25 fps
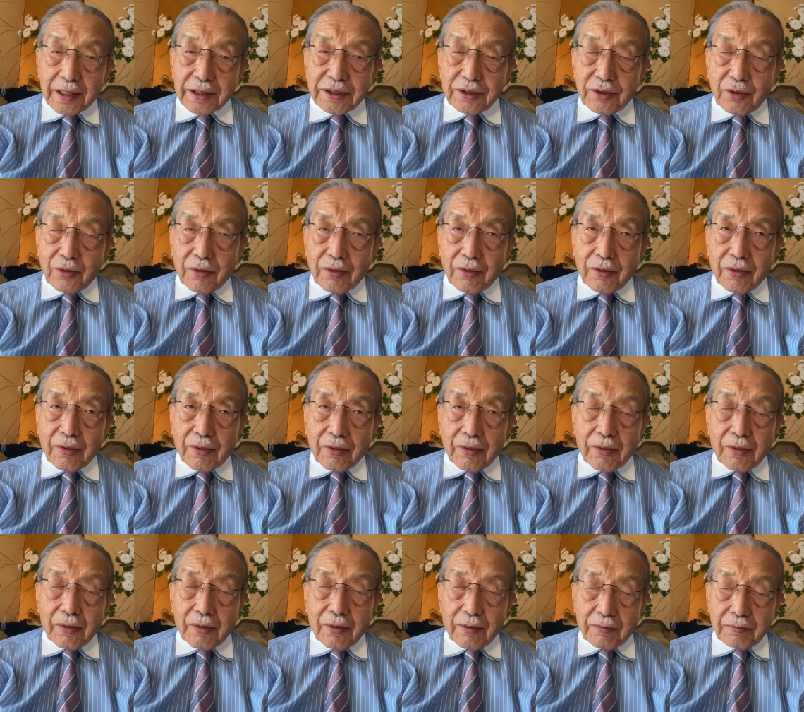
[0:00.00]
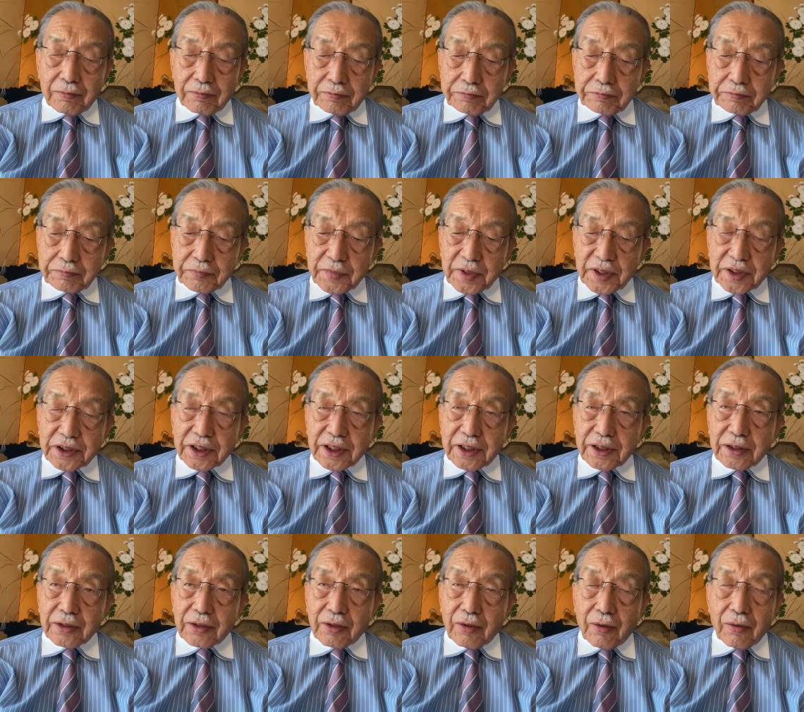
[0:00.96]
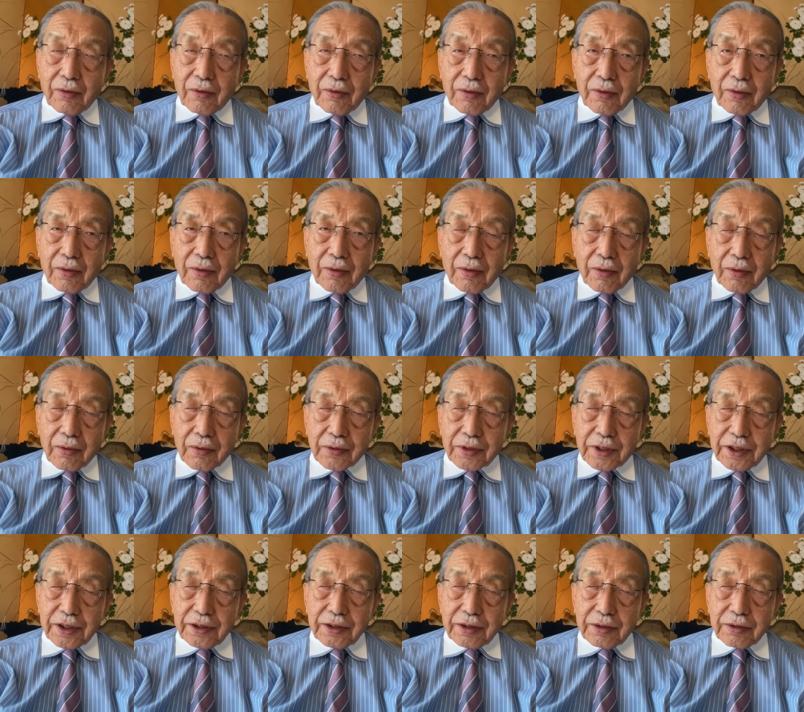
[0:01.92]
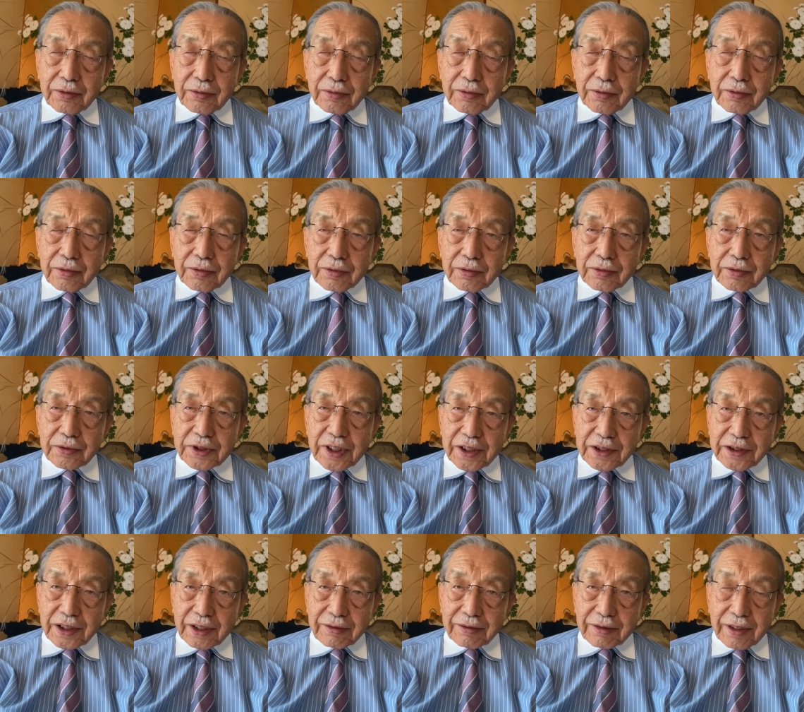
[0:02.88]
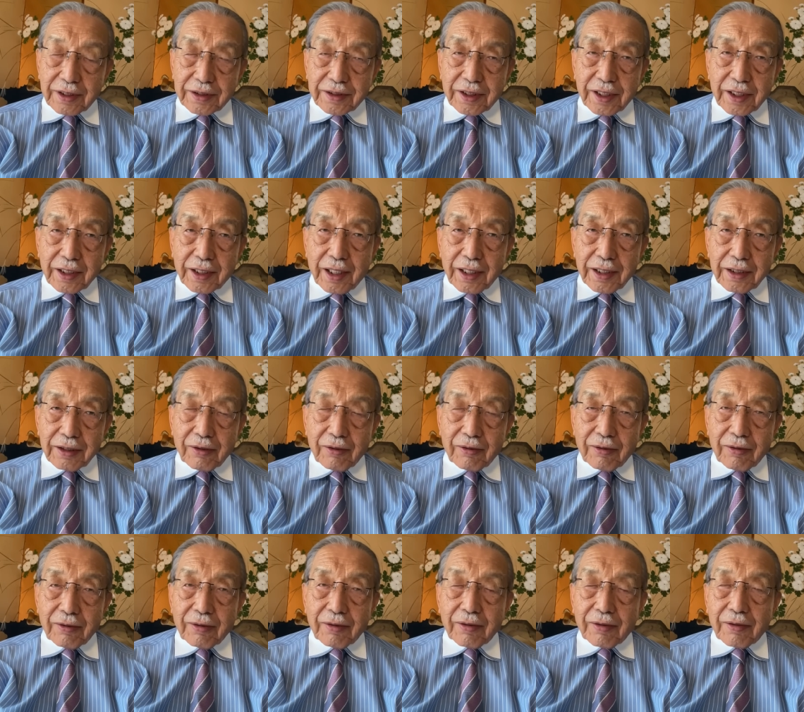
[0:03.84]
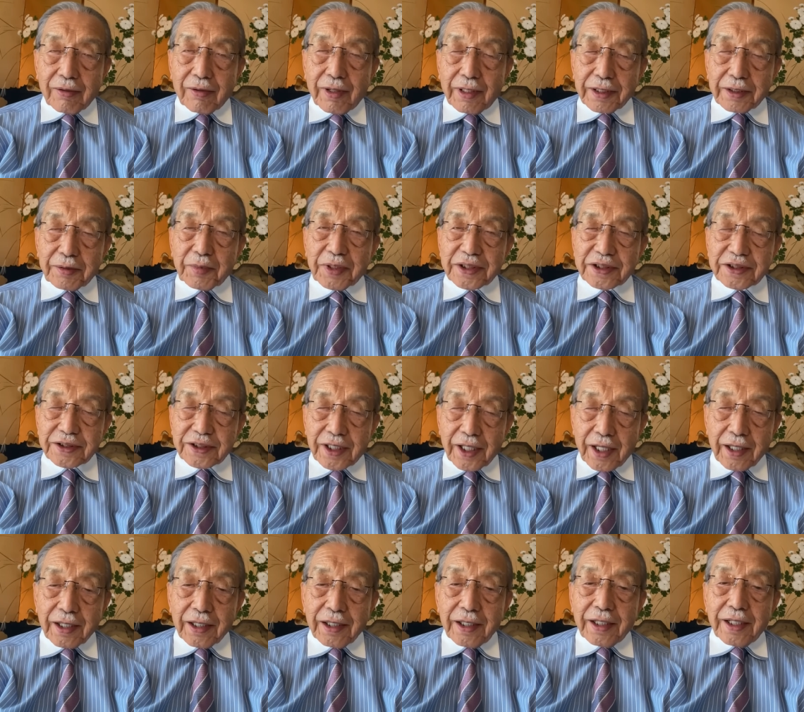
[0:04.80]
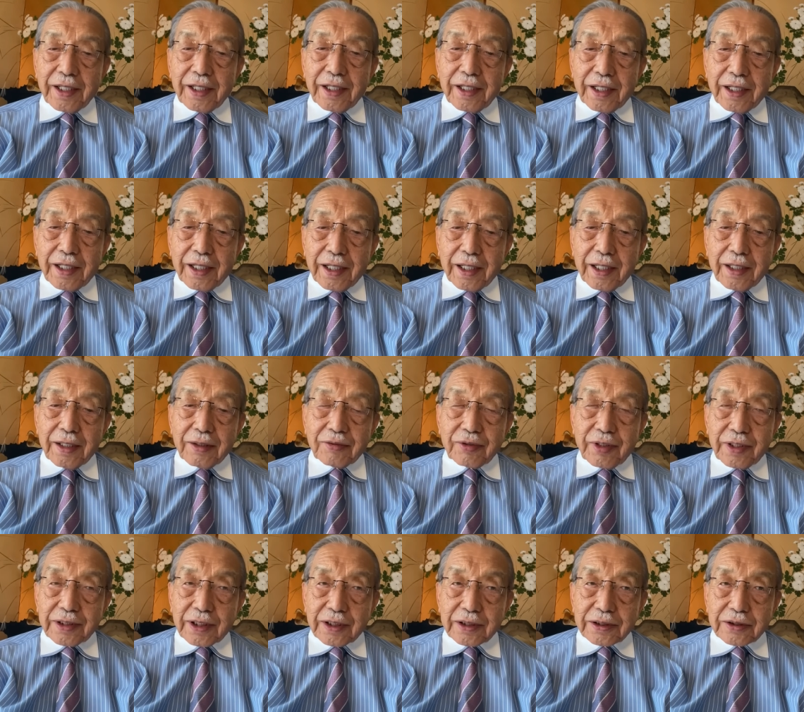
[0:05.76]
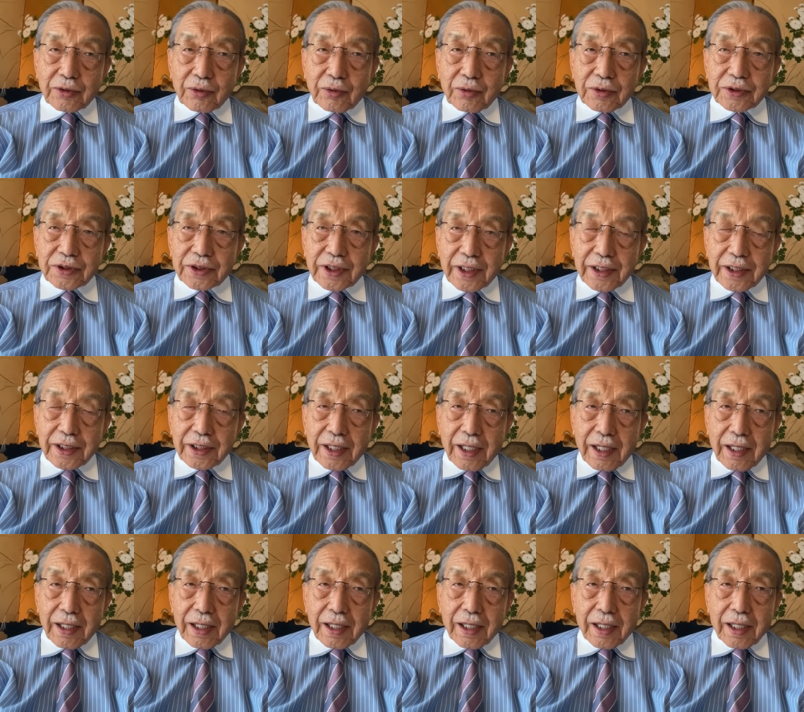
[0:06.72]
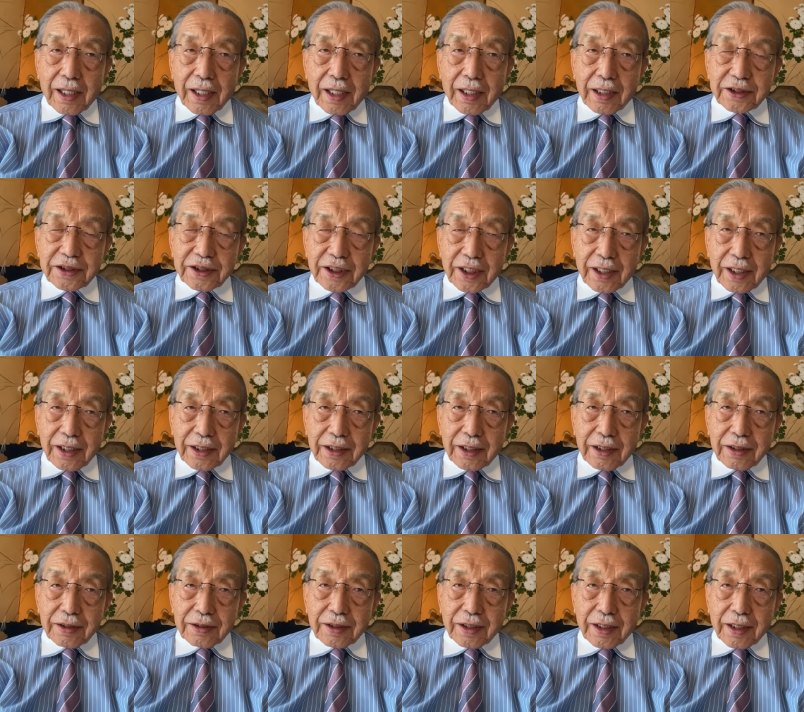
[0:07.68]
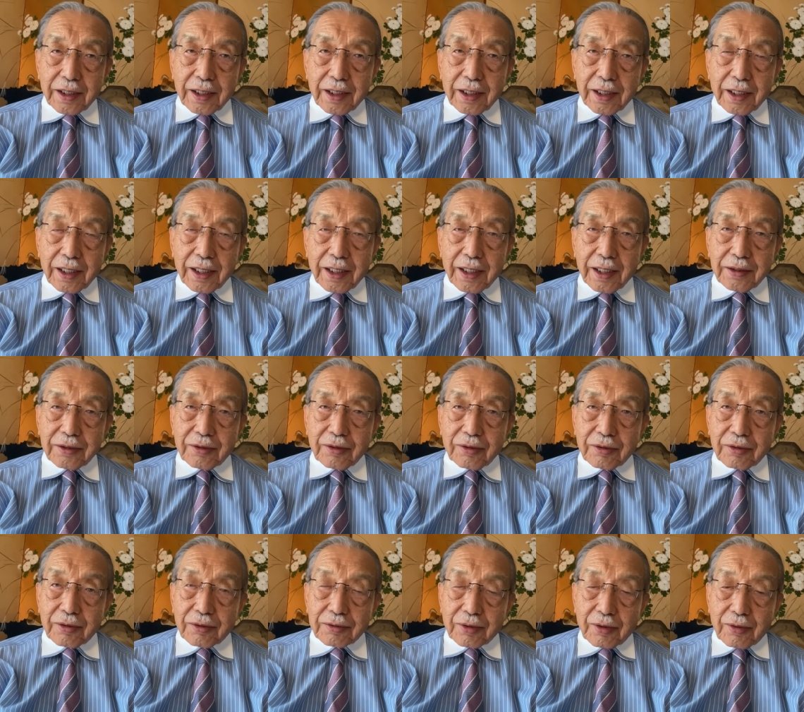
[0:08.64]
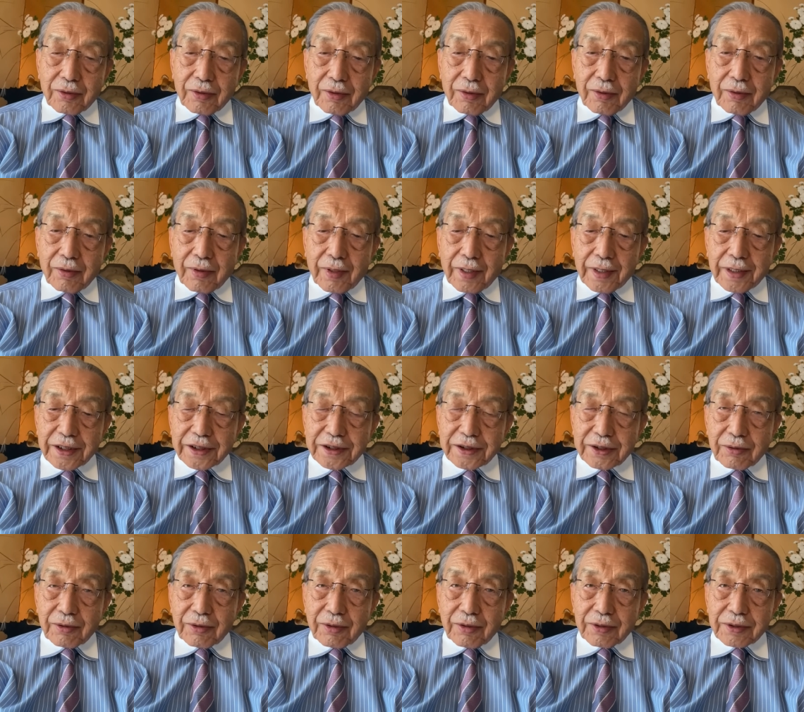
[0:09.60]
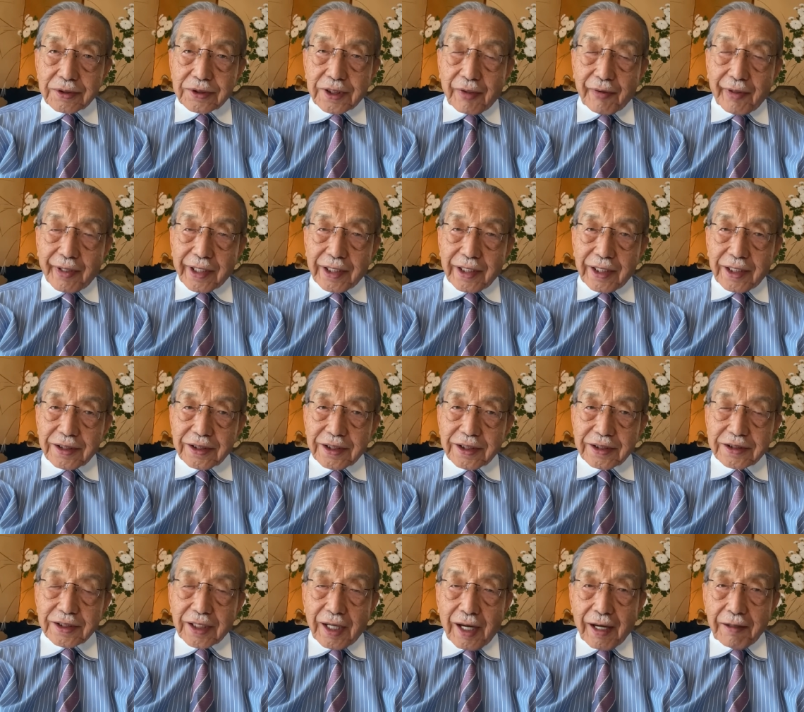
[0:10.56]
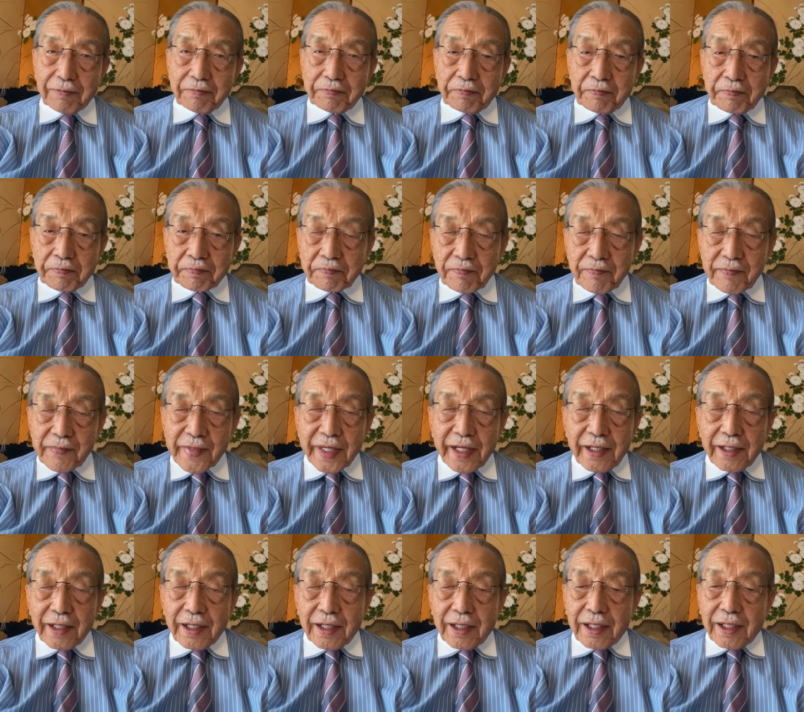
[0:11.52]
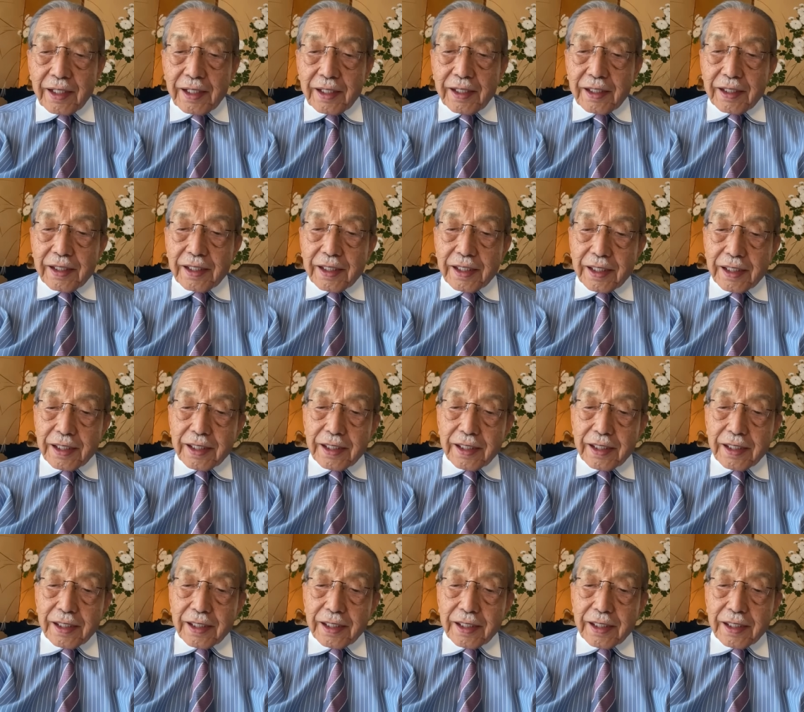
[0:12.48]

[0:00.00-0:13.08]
日日銀の金融政策決定会合ありまして、植田総裁が記者会見でいろいろとお話をしたわけなんですが、はっ